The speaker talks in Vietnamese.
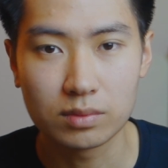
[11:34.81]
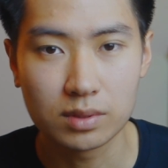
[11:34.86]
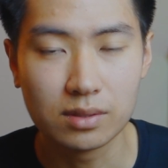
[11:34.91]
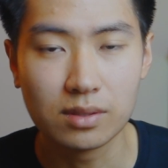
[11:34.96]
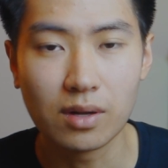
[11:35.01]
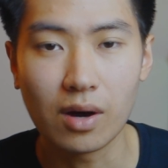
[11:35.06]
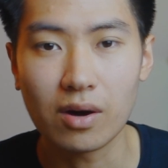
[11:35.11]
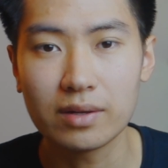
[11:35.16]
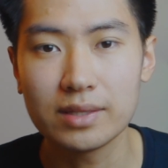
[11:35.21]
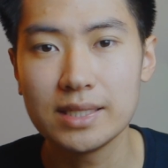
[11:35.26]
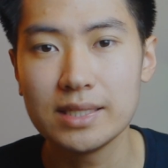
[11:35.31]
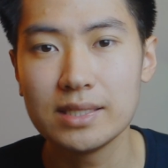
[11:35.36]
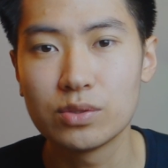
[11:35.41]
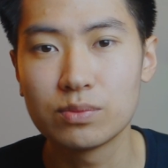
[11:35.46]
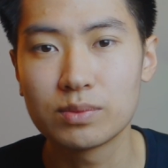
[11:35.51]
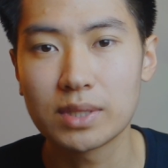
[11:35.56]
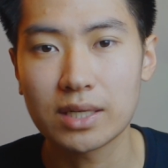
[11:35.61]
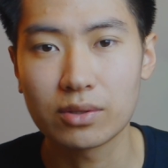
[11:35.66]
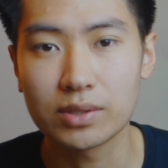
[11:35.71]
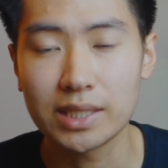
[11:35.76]
từ đó thì
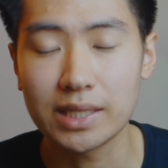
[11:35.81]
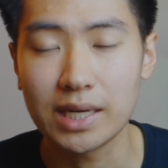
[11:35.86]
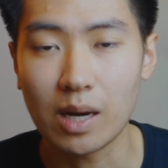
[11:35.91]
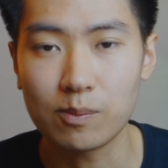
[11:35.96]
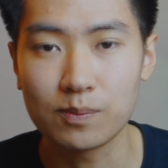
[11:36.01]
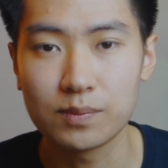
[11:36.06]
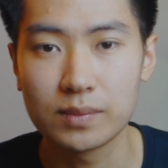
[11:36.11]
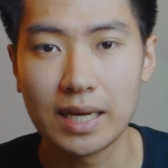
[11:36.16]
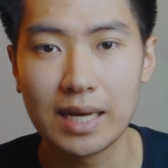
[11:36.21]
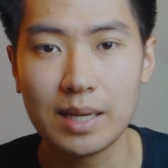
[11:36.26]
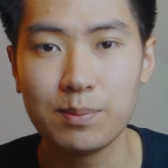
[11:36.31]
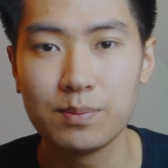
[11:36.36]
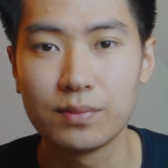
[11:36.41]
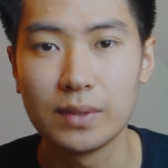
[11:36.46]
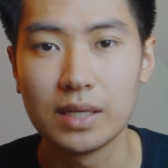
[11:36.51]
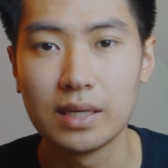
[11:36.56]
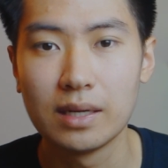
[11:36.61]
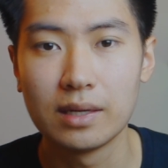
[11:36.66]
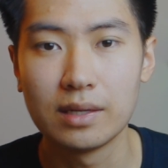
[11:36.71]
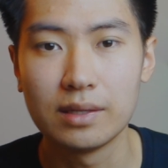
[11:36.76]
chúng ta có thể đọc thêm
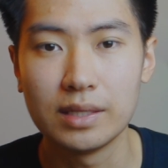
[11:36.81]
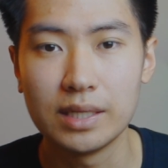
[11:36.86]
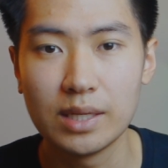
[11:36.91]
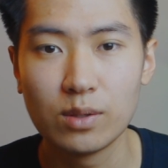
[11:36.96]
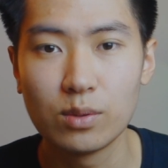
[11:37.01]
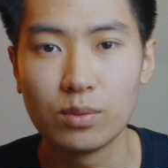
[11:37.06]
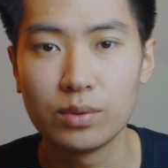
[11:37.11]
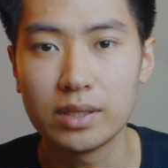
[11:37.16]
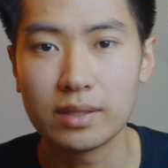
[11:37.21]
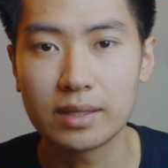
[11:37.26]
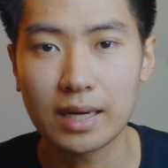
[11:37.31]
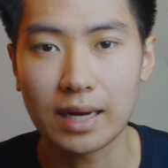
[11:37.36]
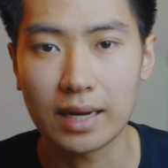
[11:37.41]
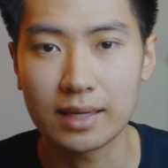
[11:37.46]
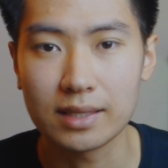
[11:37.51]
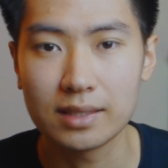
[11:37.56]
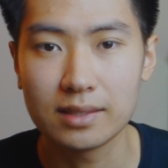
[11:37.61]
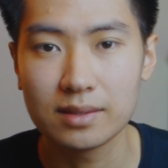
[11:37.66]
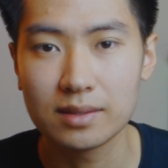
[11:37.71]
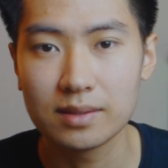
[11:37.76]
nhiều những
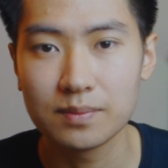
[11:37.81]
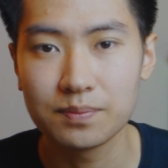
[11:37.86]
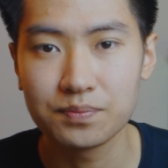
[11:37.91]
cái